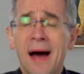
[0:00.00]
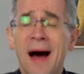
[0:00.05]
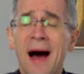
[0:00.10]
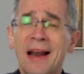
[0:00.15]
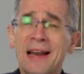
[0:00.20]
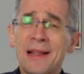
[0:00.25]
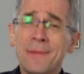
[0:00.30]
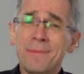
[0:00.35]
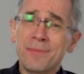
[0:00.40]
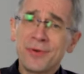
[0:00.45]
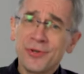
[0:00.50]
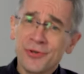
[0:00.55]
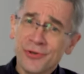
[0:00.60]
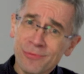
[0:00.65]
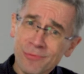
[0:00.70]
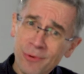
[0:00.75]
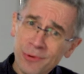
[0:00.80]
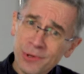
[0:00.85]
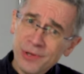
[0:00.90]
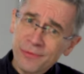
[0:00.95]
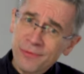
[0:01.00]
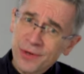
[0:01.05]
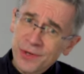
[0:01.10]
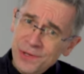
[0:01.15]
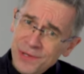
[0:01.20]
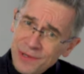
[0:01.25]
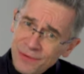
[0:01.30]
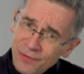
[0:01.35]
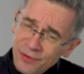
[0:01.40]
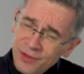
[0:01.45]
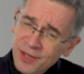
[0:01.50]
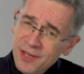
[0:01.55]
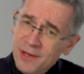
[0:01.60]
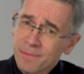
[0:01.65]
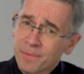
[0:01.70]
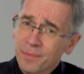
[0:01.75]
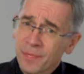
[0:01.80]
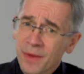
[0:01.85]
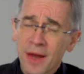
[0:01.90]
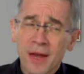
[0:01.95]
ale być może właśnie w
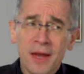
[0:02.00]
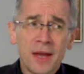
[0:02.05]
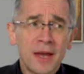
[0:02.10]
tym